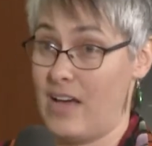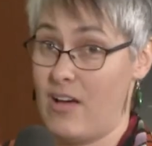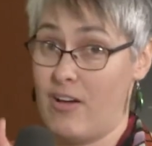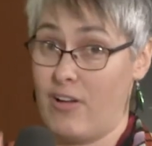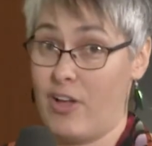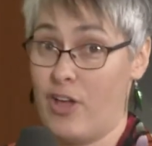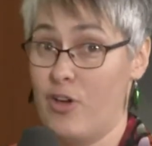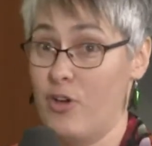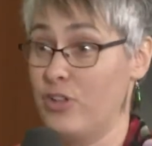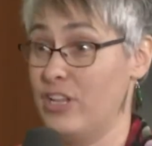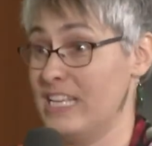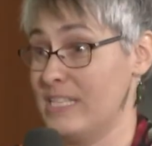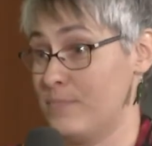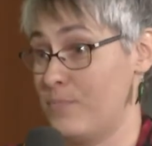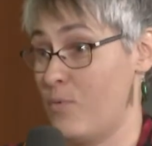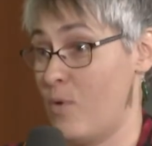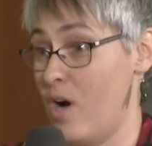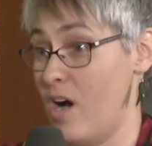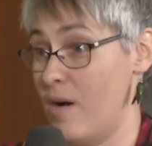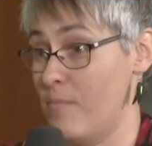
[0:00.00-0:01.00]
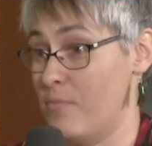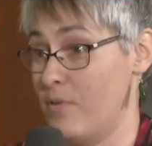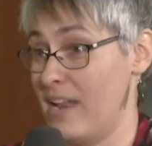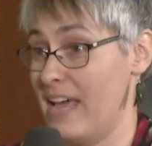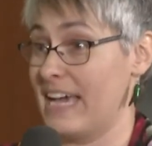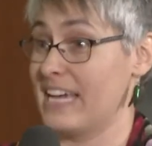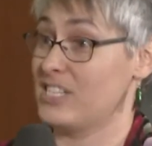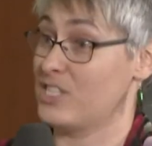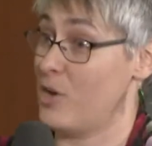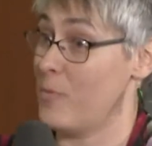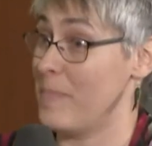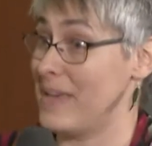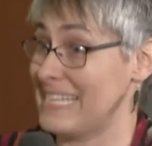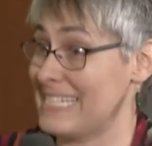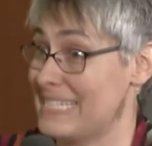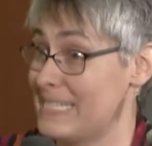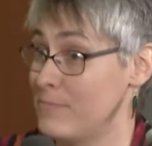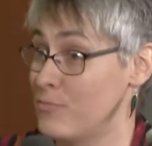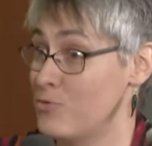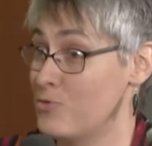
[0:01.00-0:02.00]
Donc, un espoir pour la région.
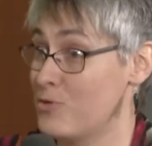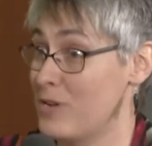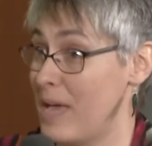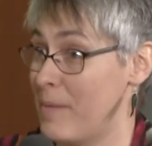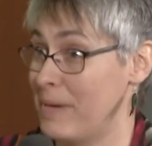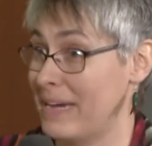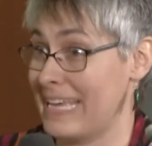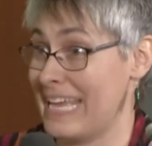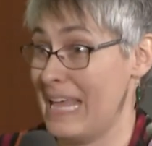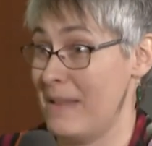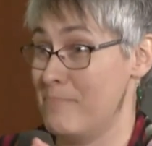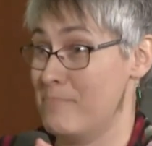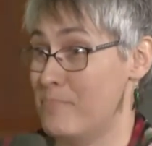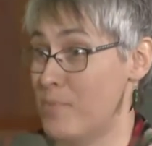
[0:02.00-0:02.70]
Merci beaucoup, Gabrielle.